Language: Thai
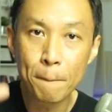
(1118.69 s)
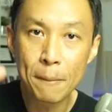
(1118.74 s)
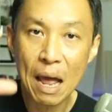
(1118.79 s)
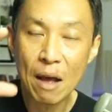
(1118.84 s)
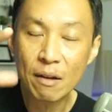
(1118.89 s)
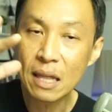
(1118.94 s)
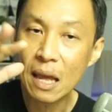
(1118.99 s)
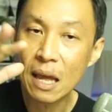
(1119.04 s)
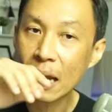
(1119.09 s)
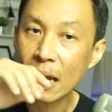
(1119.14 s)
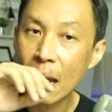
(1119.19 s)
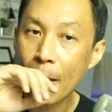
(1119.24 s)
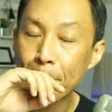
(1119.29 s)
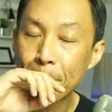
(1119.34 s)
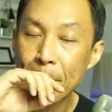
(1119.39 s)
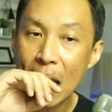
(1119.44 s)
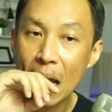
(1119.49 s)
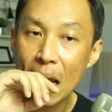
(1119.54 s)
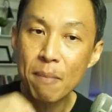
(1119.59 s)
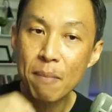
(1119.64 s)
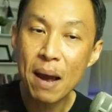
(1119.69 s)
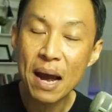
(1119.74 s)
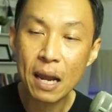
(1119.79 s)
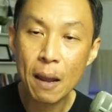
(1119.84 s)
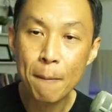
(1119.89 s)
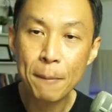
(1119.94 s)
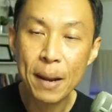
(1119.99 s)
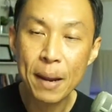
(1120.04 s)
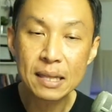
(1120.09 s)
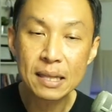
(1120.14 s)
แล้วแต่แคมเปญบาง
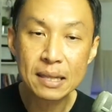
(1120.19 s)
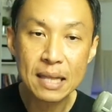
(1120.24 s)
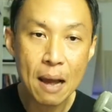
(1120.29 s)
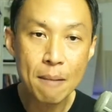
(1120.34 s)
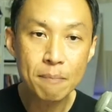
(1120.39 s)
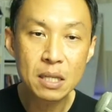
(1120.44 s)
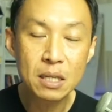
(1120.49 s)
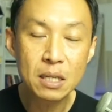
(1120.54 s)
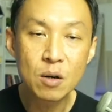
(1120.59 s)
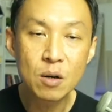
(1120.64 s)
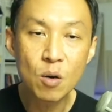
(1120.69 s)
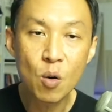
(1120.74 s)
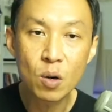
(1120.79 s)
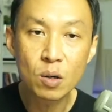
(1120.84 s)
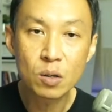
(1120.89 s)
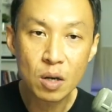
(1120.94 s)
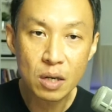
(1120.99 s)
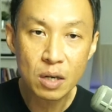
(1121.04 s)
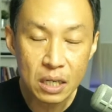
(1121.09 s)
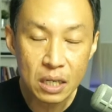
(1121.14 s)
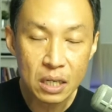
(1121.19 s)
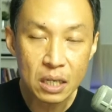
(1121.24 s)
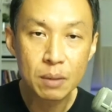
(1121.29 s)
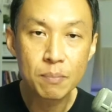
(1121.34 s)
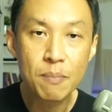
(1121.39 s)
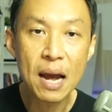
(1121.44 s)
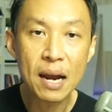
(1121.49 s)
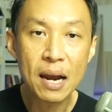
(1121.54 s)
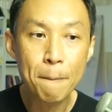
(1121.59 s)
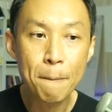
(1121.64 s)
แคมเปญตามตื้อคนก็ดี
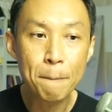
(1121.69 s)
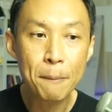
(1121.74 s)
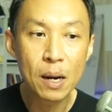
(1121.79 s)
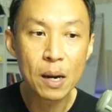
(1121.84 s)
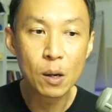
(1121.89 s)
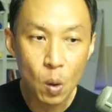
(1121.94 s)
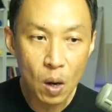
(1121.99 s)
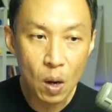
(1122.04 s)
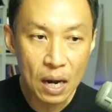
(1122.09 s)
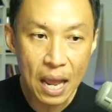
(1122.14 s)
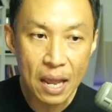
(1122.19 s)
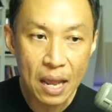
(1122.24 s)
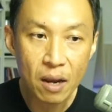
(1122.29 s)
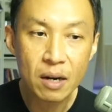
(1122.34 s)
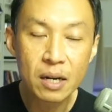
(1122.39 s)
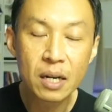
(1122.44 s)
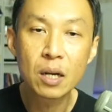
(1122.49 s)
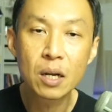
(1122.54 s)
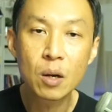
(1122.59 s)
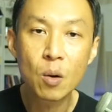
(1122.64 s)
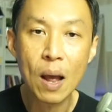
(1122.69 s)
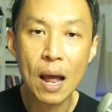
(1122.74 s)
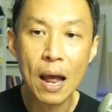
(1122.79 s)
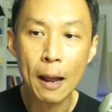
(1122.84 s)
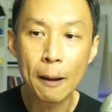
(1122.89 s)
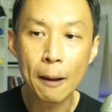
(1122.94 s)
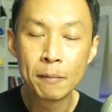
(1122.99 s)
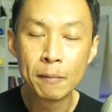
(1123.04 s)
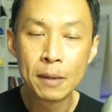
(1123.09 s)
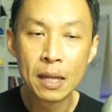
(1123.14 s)
บางแคมเปญลุกอะไรก็ดีกว่า
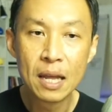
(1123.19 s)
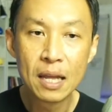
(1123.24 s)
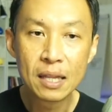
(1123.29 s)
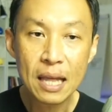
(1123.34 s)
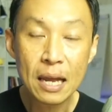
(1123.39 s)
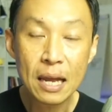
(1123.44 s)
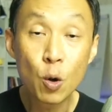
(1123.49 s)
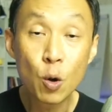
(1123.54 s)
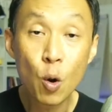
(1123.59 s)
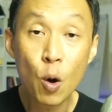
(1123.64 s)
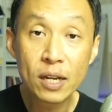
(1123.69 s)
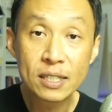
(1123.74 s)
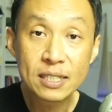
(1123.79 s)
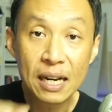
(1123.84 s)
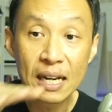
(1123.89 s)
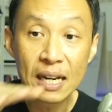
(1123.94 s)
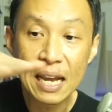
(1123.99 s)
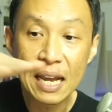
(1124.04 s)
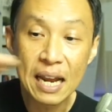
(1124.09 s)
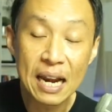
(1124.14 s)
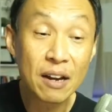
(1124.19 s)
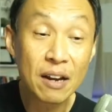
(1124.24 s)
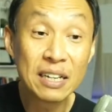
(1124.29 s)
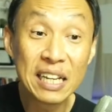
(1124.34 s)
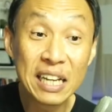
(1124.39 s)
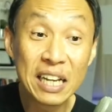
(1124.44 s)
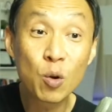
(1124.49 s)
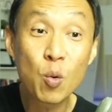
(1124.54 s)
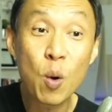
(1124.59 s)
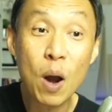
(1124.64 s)
แต่โดยเฉลี่ยแล้ว
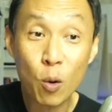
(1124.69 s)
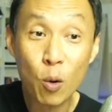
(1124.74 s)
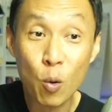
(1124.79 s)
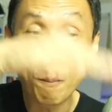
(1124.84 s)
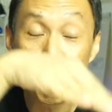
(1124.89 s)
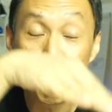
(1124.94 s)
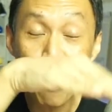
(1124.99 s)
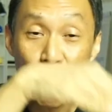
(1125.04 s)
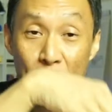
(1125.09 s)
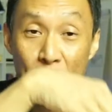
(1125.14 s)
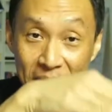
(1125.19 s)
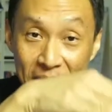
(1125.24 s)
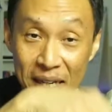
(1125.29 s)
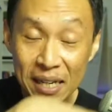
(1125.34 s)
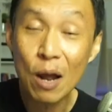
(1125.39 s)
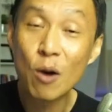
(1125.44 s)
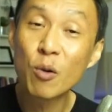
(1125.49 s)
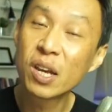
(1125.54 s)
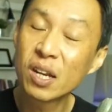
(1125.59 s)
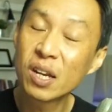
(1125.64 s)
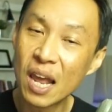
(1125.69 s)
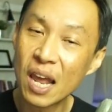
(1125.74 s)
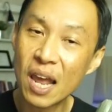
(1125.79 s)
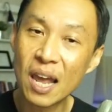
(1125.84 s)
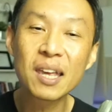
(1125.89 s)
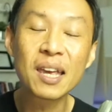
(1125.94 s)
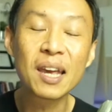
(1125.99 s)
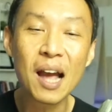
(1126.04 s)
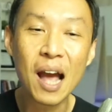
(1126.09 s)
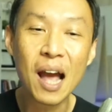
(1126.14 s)
ดีกว่ากลุ่มเป้าหมายที่เราคิดเอ
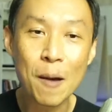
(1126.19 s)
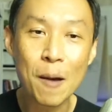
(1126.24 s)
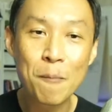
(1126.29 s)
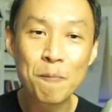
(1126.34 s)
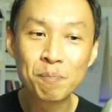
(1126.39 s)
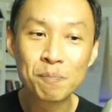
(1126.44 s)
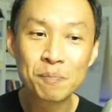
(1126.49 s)
งอีกอะ